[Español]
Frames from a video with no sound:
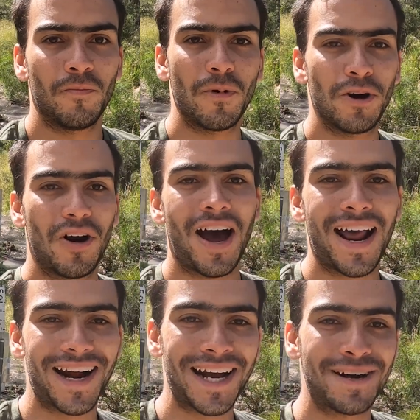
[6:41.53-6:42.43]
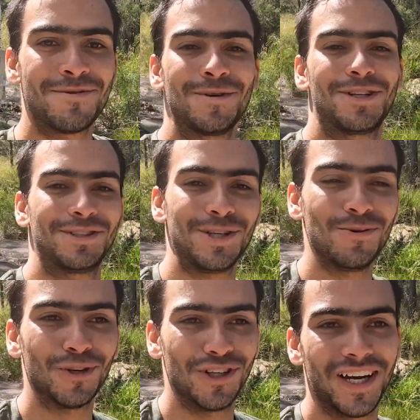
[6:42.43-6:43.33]
Bueno, arrancamos nuestro
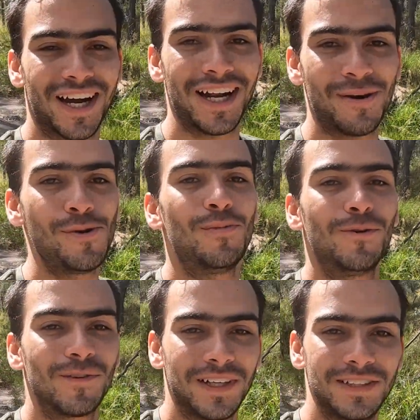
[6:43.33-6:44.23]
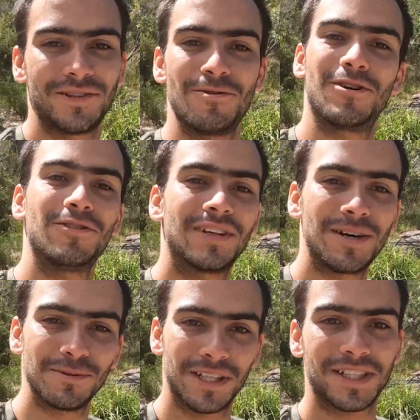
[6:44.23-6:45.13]
segundo día acá en las Blue Mountains, como les
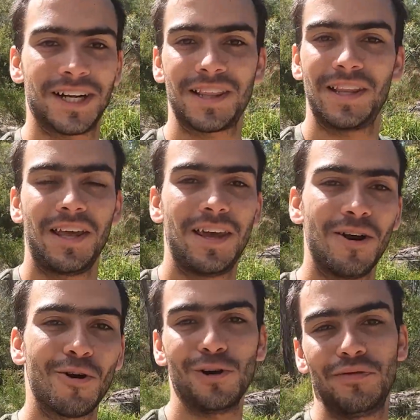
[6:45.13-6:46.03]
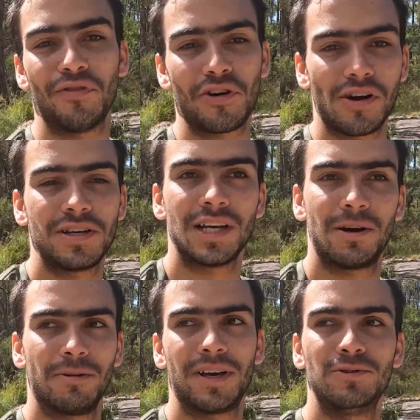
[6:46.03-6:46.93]
contábamos ayer, desde Old Fort
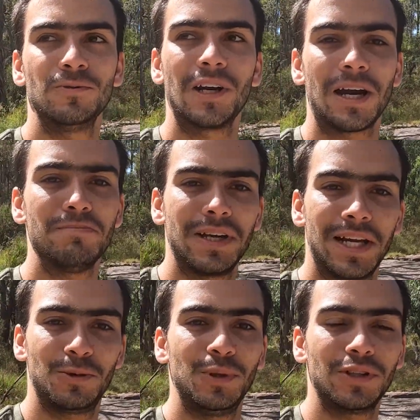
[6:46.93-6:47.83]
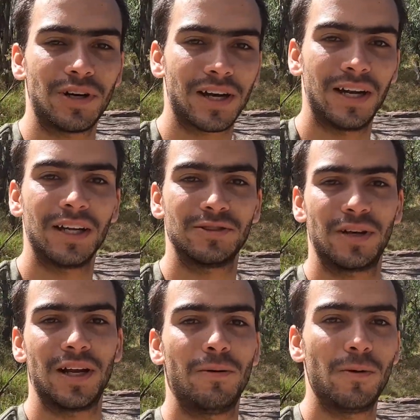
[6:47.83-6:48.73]
Reserve, que es un camping gratuito acá en la
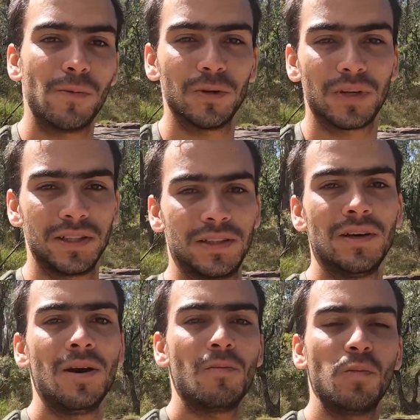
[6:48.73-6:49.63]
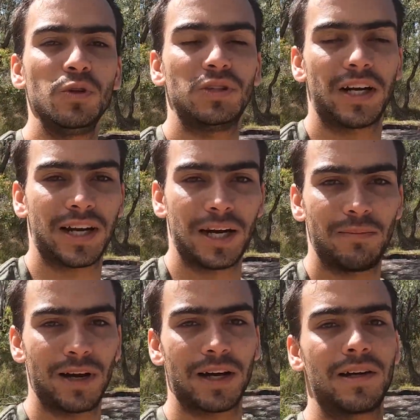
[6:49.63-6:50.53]
zona de las Blue Mountains, muy cerca de
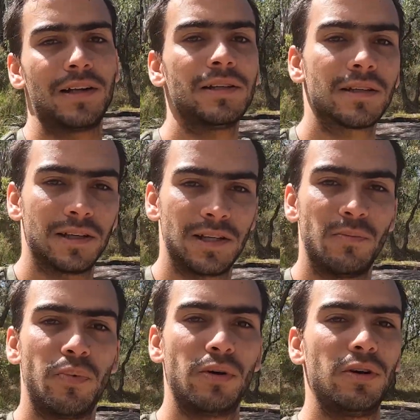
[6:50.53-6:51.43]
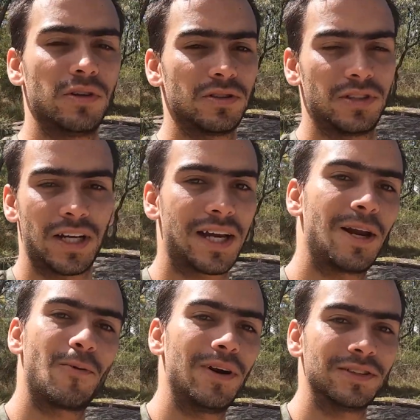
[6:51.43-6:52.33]
Blackheath, que es el pueblo cerca
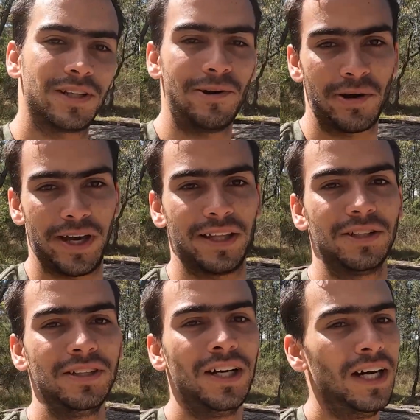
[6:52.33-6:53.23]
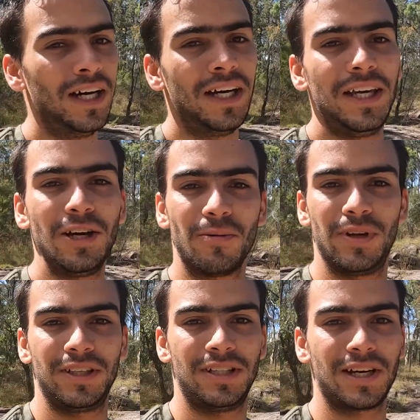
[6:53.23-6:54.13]
del cual nos estamos quedando. Y como
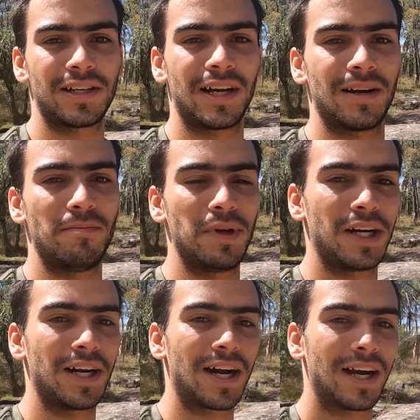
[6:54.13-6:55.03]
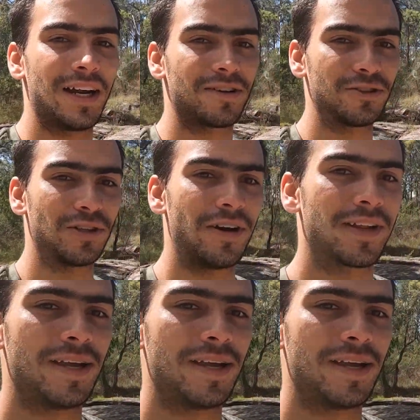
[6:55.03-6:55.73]
les decía ayer, miren acá el arroyo, la